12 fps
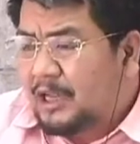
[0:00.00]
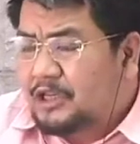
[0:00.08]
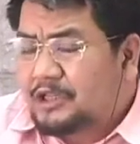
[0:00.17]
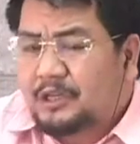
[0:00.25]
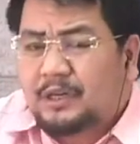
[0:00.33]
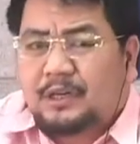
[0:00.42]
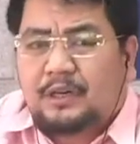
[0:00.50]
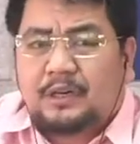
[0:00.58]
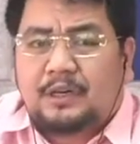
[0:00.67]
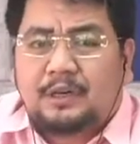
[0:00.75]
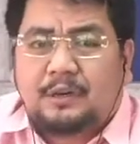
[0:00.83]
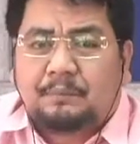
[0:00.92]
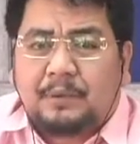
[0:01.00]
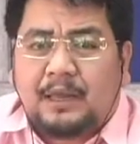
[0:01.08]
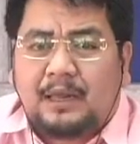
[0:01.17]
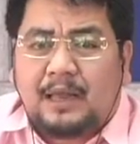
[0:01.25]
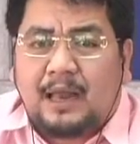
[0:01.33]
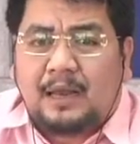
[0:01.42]
si
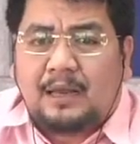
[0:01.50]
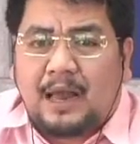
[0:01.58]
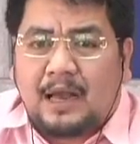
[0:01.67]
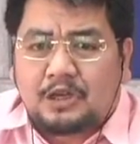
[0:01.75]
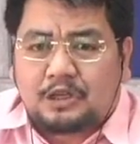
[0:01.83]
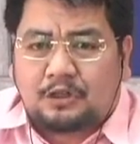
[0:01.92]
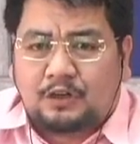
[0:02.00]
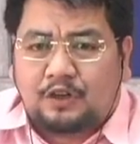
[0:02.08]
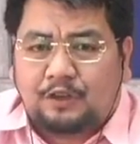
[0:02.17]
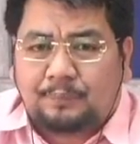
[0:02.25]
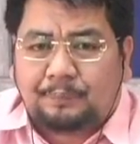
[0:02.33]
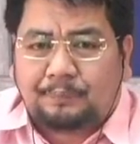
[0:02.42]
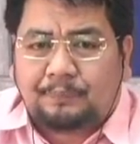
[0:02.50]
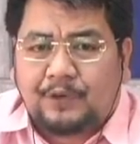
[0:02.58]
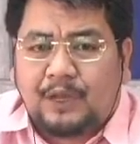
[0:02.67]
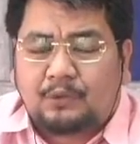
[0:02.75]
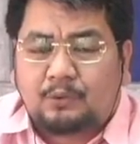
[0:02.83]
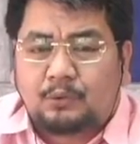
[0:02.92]
Pinga Lacson,
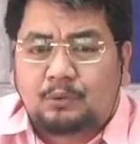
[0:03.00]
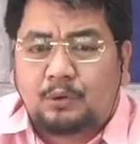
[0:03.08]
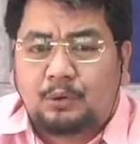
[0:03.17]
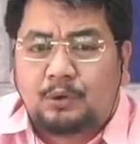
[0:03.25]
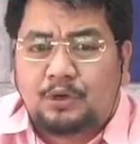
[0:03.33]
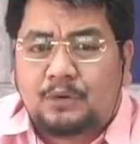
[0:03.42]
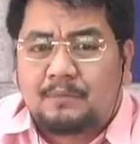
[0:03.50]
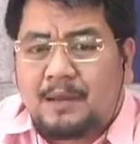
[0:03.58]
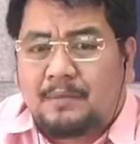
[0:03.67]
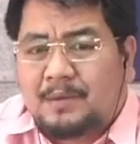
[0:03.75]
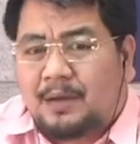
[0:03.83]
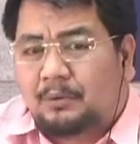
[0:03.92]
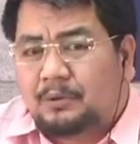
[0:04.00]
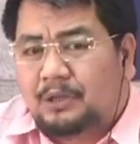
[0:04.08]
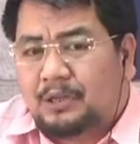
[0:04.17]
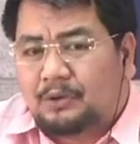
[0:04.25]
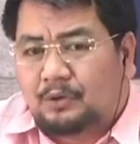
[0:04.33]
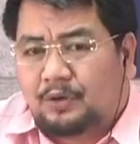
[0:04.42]
eh tutulho yung mama ho
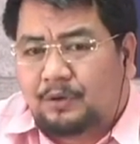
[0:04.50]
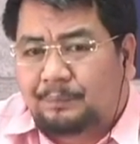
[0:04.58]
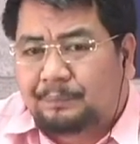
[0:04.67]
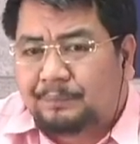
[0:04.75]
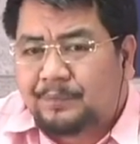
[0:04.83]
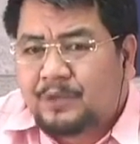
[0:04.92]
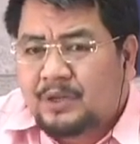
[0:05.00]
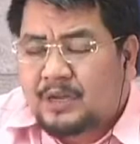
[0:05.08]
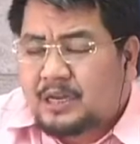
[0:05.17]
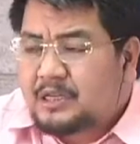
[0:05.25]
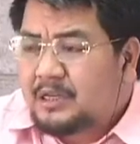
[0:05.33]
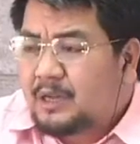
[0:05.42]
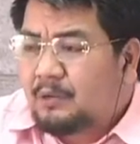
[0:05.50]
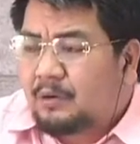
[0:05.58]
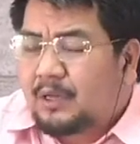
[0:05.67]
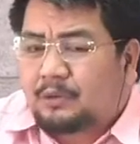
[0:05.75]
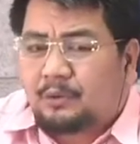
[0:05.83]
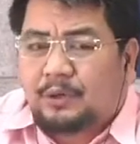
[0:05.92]
dito. Kasi
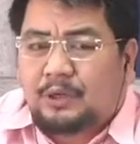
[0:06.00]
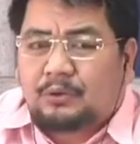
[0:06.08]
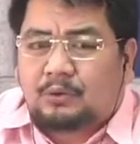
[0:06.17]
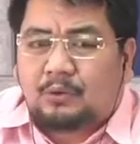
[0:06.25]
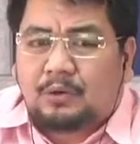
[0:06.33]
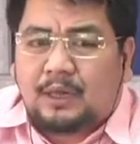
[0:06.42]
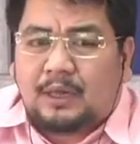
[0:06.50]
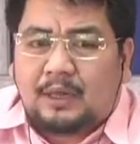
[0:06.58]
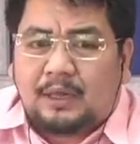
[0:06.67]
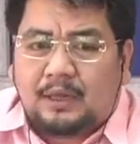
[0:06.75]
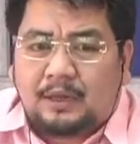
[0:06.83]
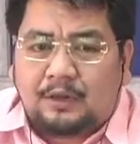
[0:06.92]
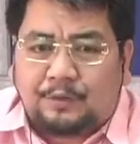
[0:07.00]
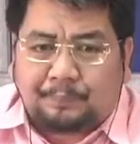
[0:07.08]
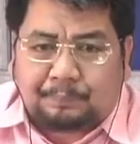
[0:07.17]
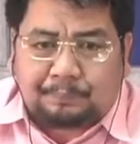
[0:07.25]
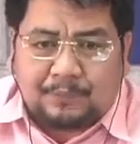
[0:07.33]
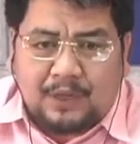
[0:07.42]
nagugat ho itong uh,
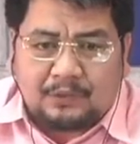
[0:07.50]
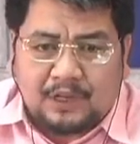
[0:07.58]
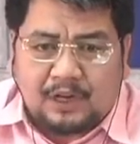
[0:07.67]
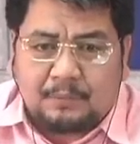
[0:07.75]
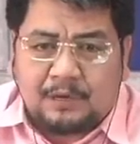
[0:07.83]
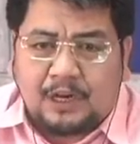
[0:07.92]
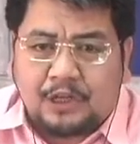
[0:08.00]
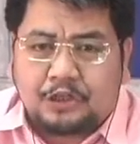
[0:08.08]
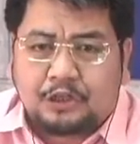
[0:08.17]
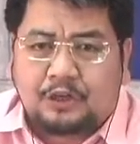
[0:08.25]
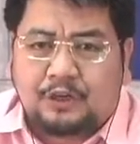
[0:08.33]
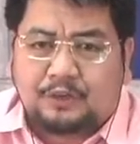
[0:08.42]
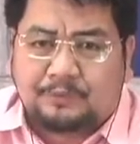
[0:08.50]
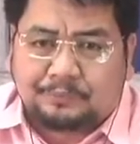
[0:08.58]
termination